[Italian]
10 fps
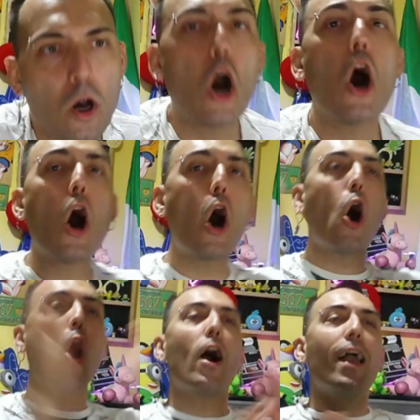
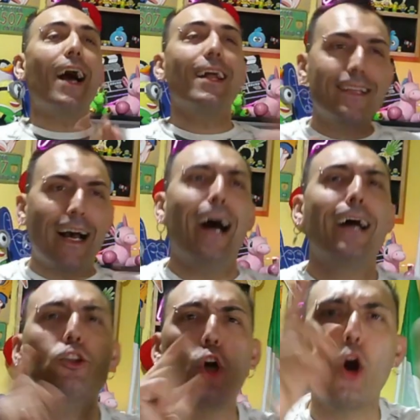Oh, è
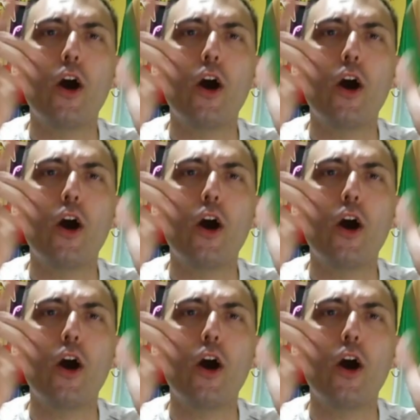andato,